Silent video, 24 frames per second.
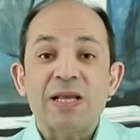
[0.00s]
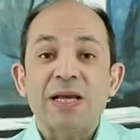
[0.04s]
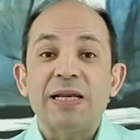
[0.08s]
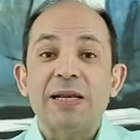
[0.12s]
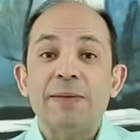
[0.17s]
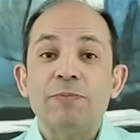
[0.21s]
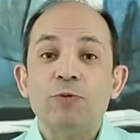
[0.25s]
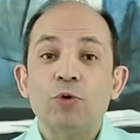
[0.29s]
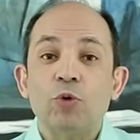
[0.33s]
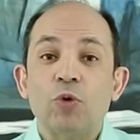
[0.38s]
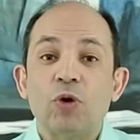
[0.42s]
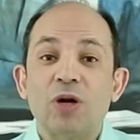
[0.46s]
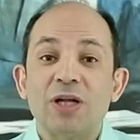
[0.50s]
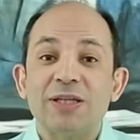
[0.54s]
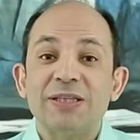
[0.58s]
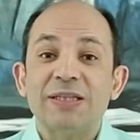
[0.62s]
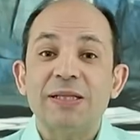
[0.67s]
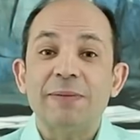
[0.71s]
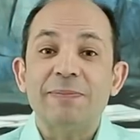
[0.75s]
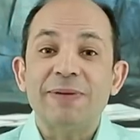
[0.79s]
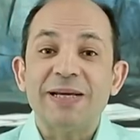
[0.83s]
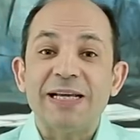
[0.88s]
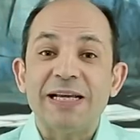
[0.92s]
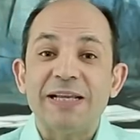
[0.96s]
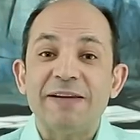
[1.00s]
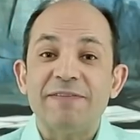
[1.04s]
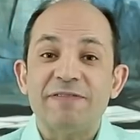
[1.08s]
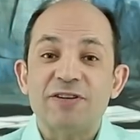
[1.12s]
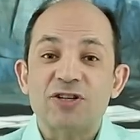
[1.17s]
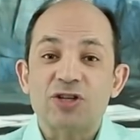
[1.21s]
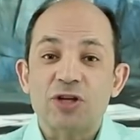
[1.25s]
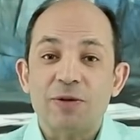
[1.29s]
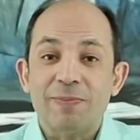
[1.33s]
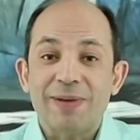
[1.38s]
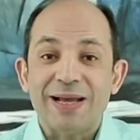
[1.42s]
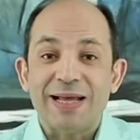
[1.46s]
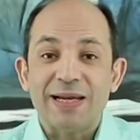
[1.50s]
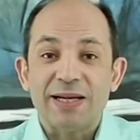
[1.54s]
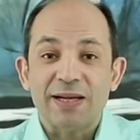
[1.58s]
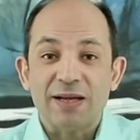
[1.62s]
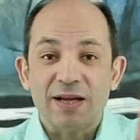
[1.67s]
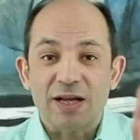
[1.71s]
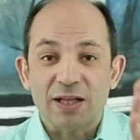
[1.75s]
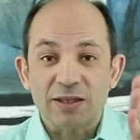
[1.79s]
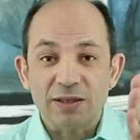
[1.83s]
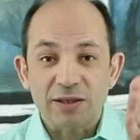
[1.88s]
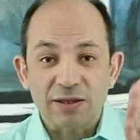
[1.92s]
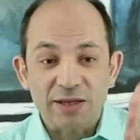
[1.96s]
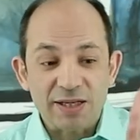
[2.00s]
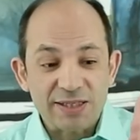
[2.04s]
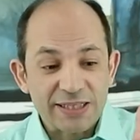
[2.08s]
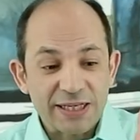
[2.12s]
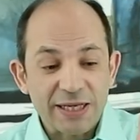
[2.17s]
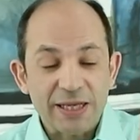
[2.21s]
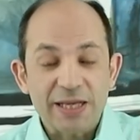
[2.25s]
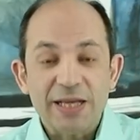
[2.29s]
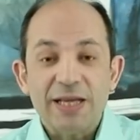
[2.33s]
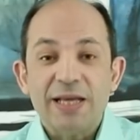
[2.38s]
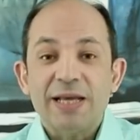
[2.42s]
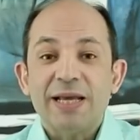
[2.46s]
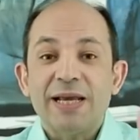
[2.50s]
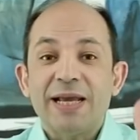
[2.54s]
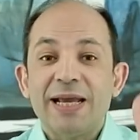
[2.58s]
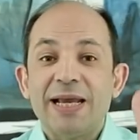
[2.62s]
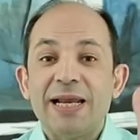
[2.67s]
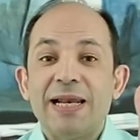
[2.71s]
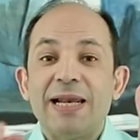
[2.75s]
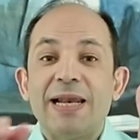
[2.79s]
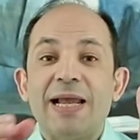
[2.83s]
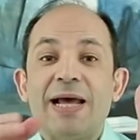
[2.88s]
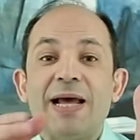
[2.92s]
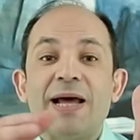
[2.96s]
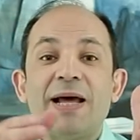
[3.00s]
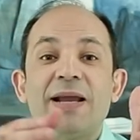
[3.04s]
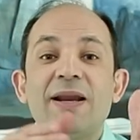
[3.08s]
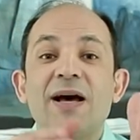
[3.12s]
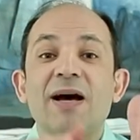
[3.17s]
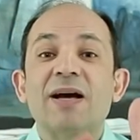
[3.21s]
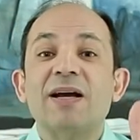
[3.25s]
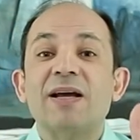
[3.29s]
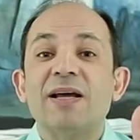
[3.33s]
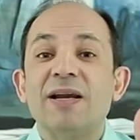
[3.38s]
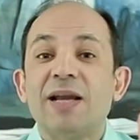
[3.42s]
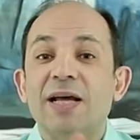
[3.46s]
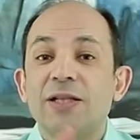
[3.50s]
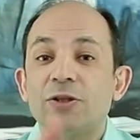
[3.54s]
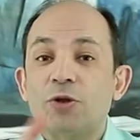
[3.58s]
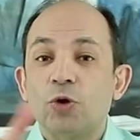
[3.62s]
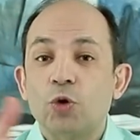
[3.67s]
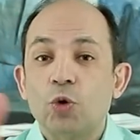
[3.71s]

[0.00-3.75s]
لم يقدم حلف شمال الأطلسي إلا ناقلات